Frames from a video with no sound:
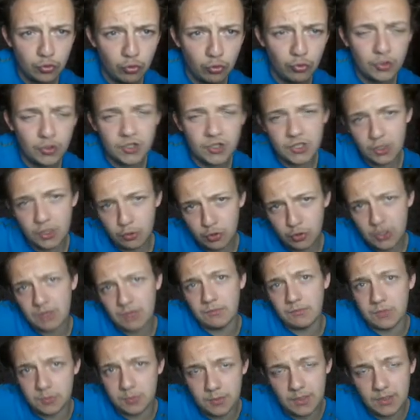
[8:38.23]
10 kişiden önce
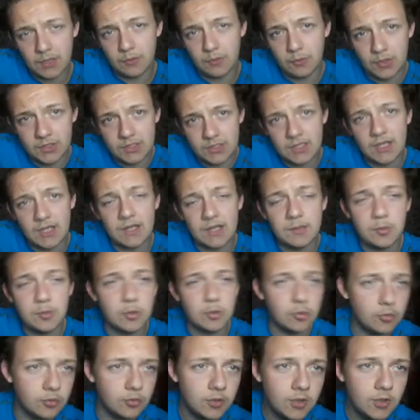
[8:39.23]
atmış bir kere. Orası ayrı bir
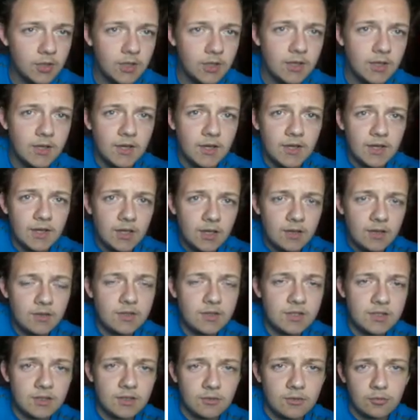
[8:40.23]
konu.
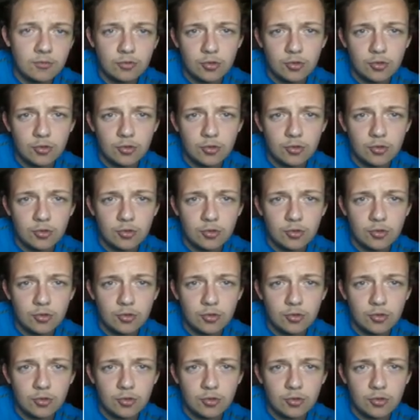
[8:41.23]
Evet o